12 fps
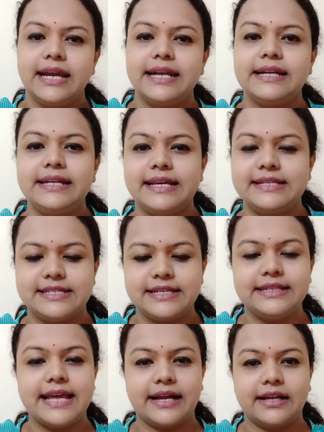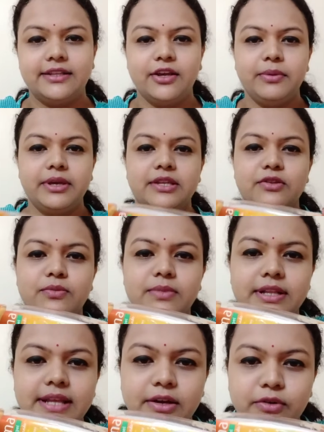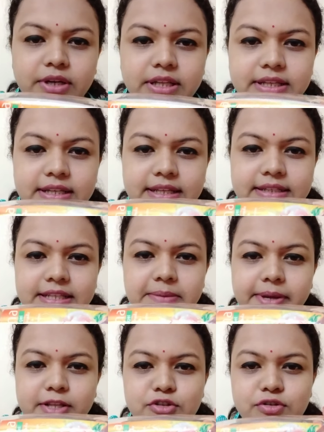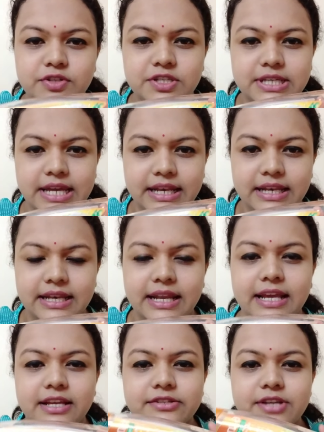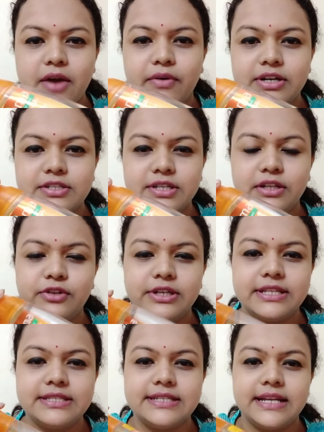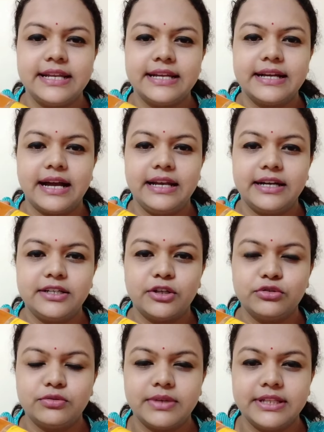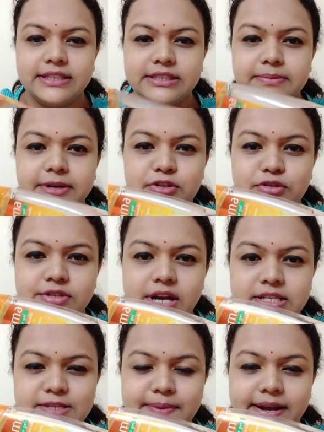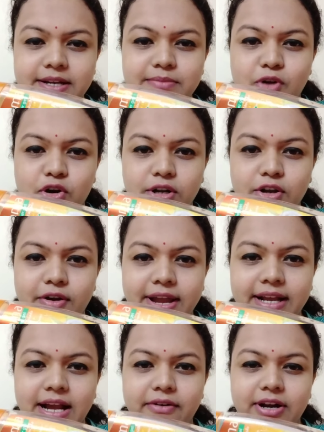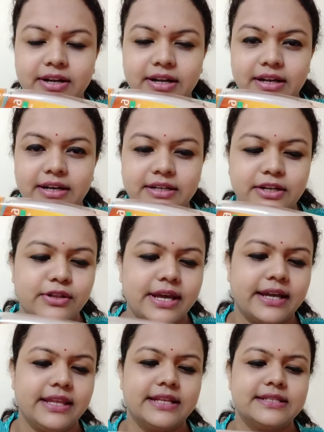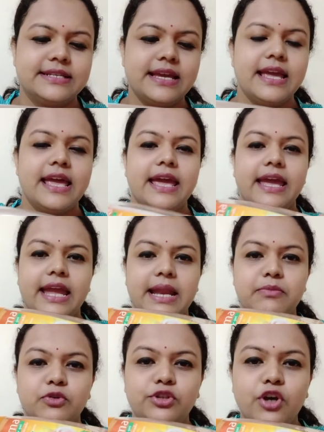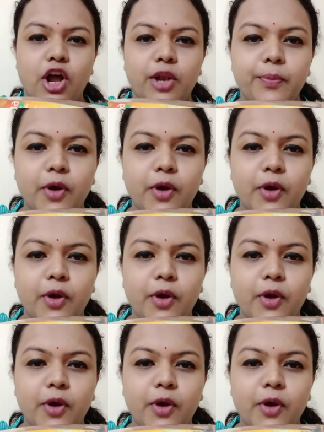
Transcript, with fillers: এটা টেক্সচার দেখাতে হবে কি তোমরা দেখো এখান থেকে দেখতেই পাচ্ছ জেল শাওয়ার জেল তো এটা জেল এর কালারটাও তোমরা দেখতে পাচ্ছ ট্রান্সপারেন্ট বটল হয় কালারটাও দেখা যাচ্ছে এর মধ্যে অল্প